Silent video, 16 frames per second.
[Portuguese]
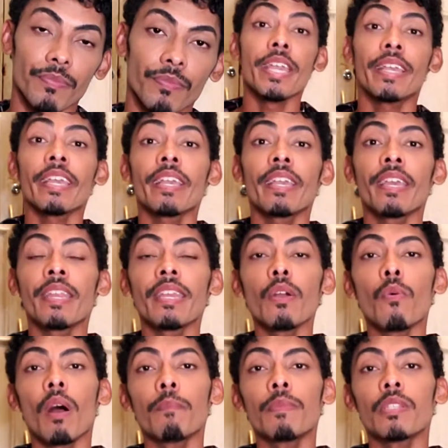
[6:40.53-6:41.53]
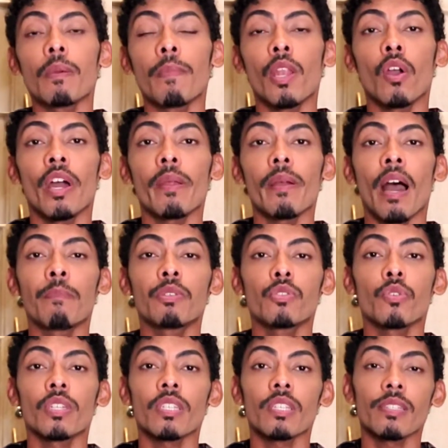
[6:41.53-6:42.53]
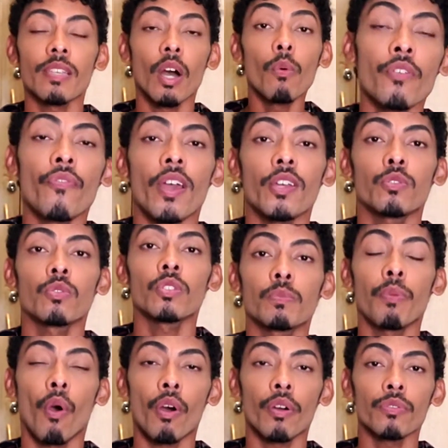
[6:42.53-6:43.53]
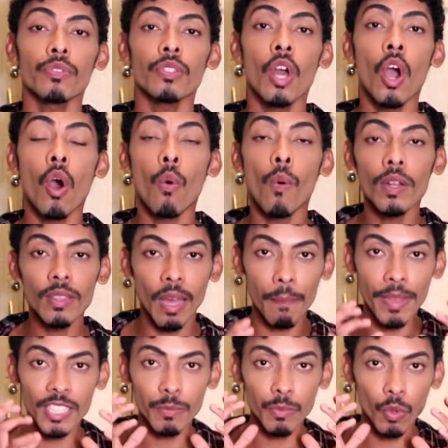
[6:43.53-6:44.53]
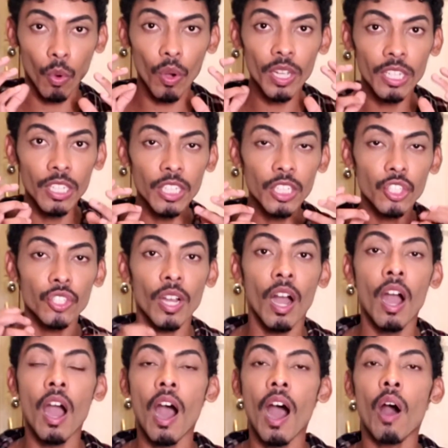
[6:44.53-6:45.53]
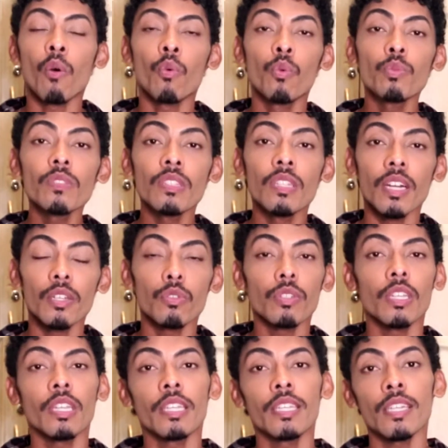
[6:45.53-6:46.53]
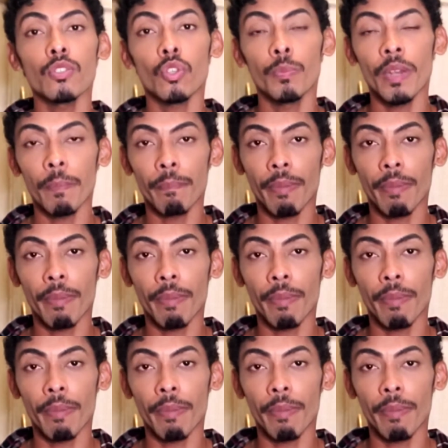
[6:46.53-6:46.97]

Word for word: e que cria uma melhor absorção e fecha os poros ou até mesmo corrija algum dano que cria sobre a